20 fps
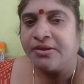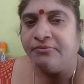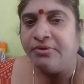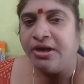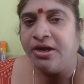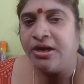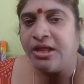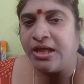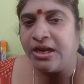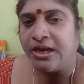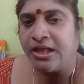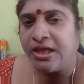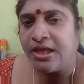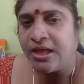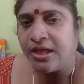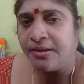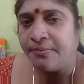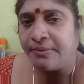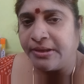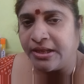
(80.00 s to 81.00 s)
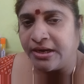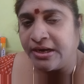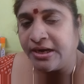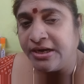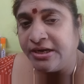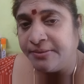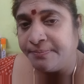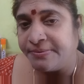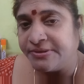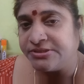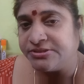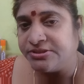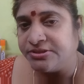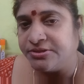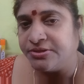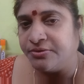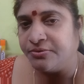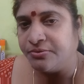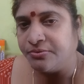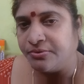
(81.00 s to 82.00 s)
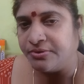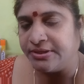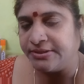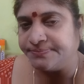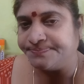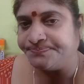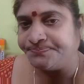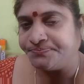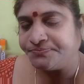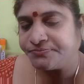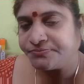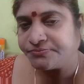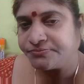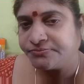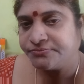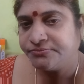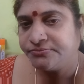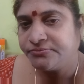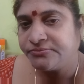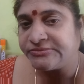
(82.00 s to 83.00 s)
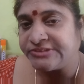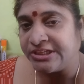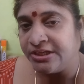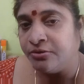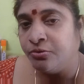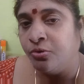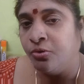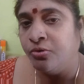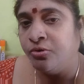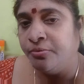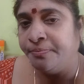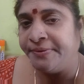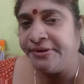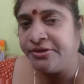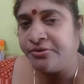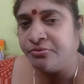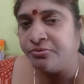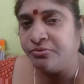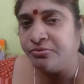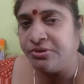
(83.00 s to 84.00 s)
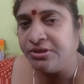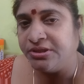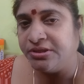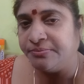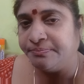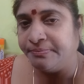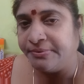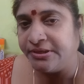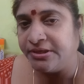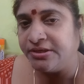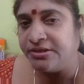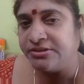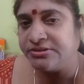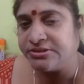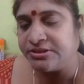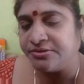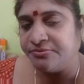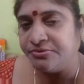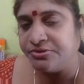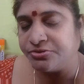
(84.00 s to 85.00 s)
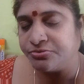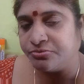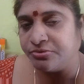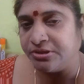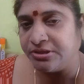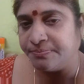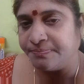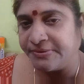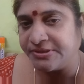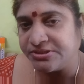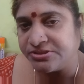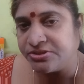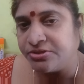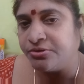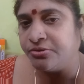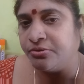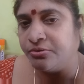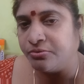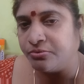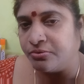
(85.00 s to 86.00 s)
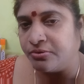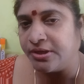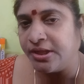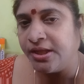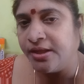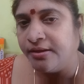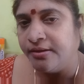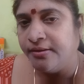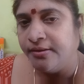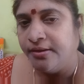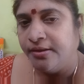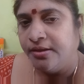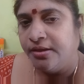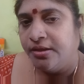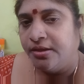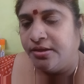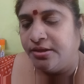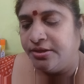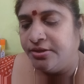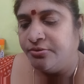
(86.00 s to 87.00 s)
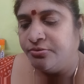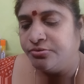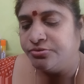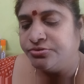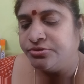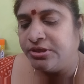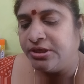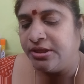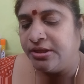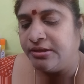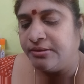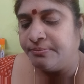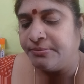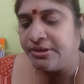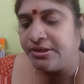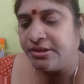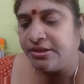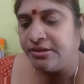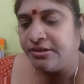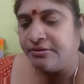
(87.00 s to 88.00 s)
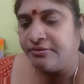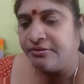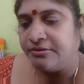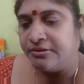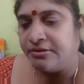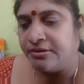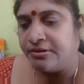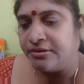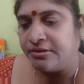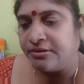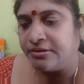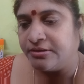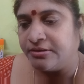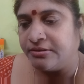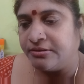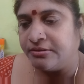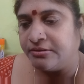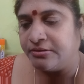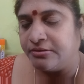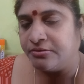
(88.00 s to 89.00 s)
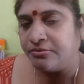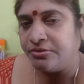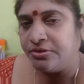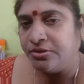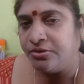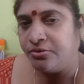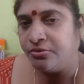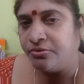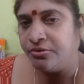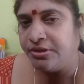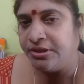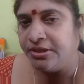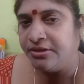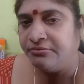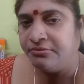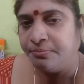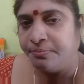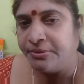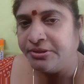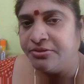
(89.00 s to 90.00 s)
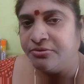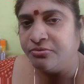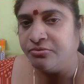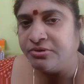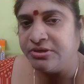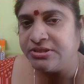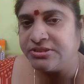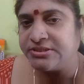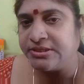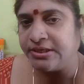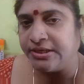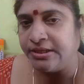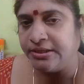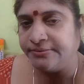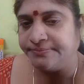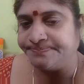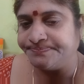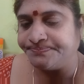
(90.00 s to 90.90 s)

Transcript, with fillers: వాళ్ళు అలా అలాంటి పరిస్థితుల్లో కూడా గోల్డ్ పెట్టుకొని పిల్లల్ని చదివించుకునే పరిస్థితుల్లో కూడా ఈ రోజున మరి ఇంట్లో ఏమి ఇబ్బందులు ఉన్నా సరే